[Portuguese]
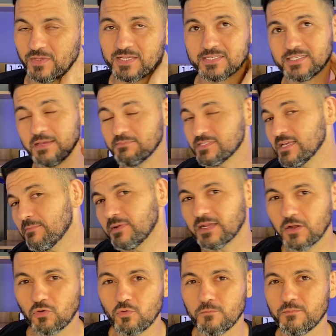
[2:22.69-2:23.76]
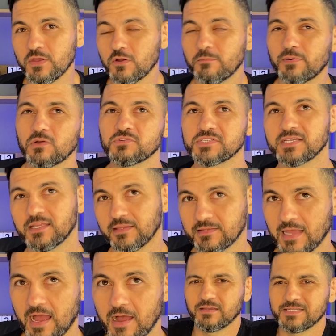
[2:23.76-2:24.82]
que sempre você briga comigo para eu
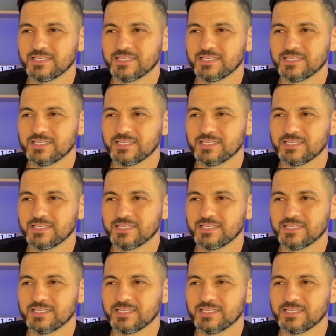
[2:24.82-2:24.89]
sentar,